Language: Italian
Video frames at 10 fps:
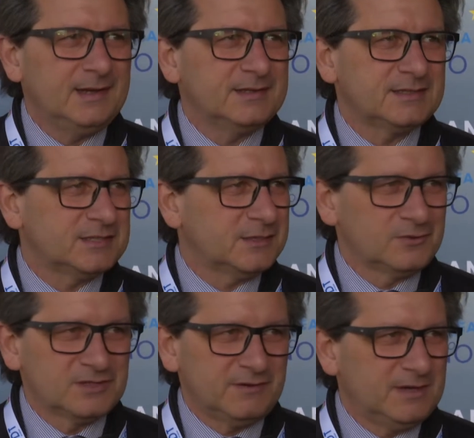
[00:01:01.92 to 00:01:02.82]
le stesse
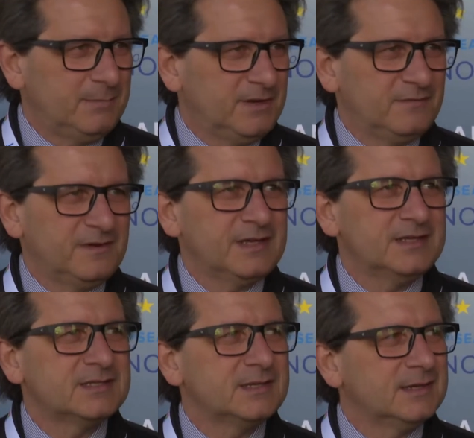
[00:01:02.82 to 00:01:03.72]
cose vale per i Far
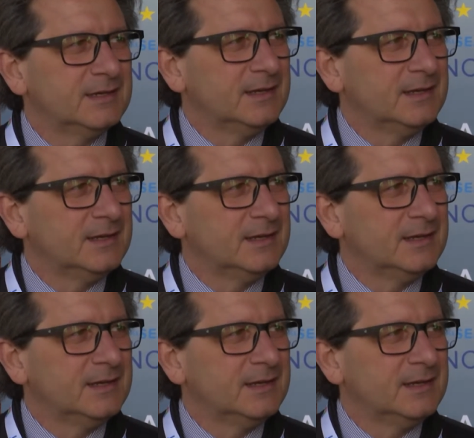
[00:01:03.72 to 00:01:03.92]
East